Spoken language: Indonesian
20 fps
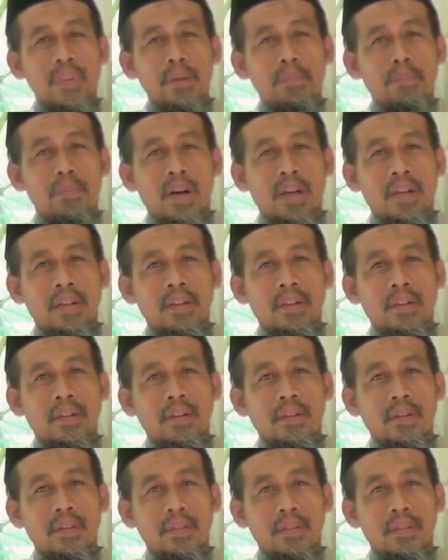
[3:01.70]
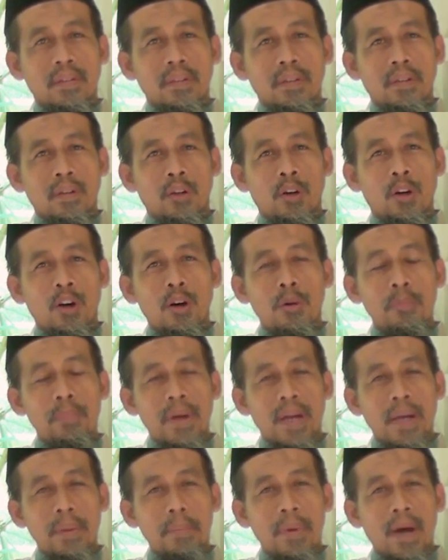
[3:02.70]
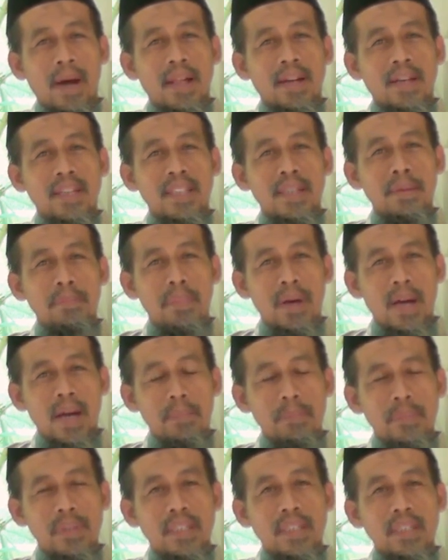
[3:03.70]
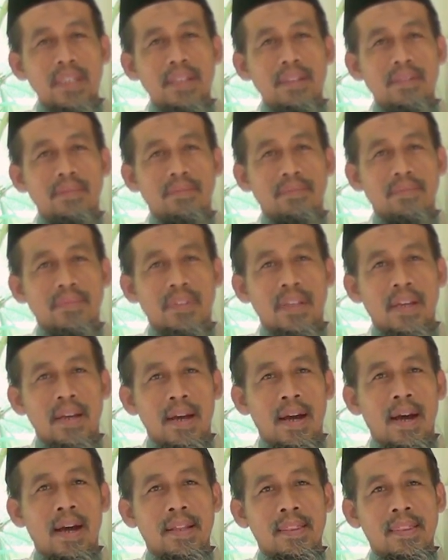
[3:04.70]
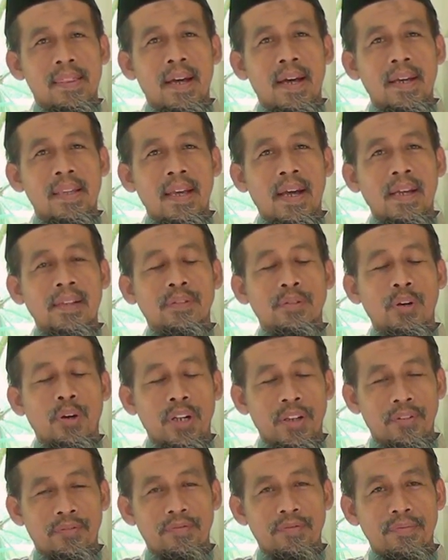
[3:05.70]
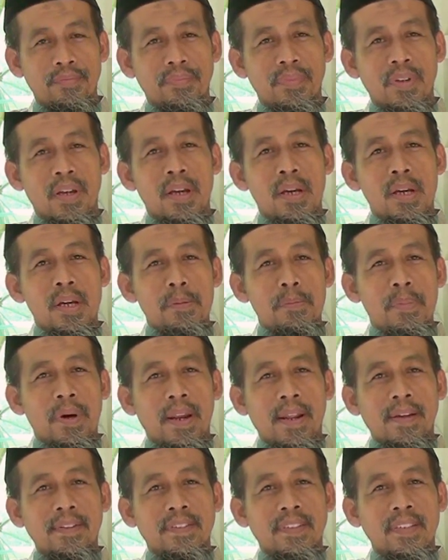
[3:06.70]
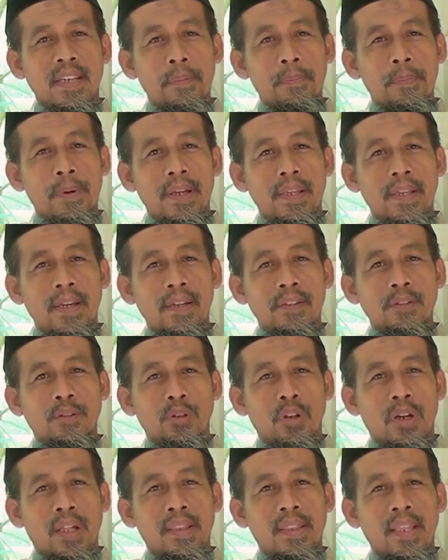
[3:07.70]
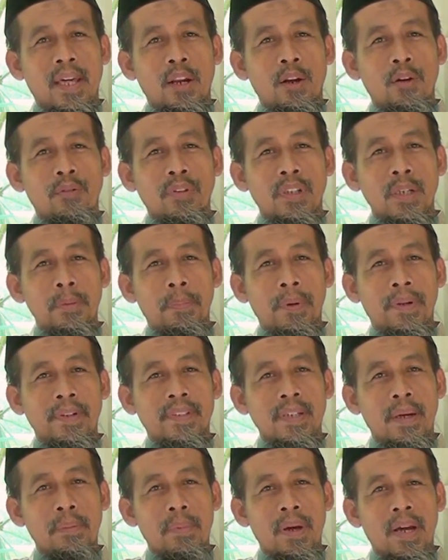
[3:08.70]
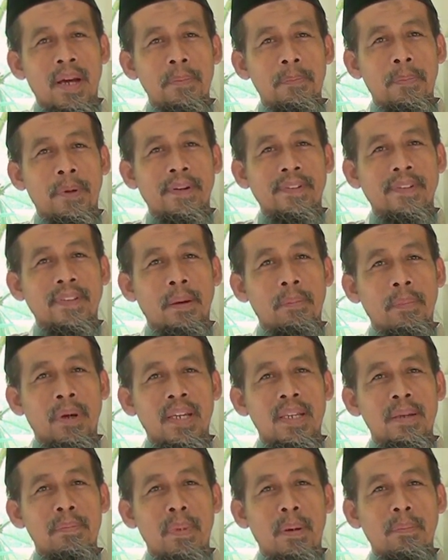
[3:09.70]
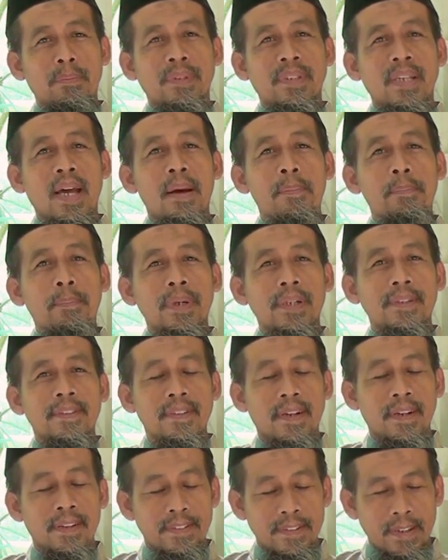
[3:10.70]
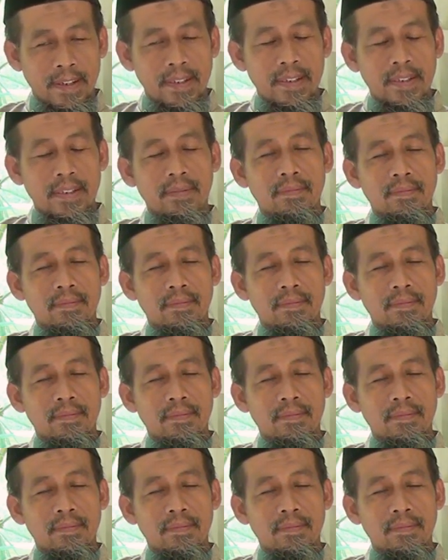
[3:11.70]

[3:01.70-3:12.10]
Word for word: "Man qoma ma'al imami hatta yang sorif." Barang siapa yang sholat tarawih berjamaah bersama imam sampai selesai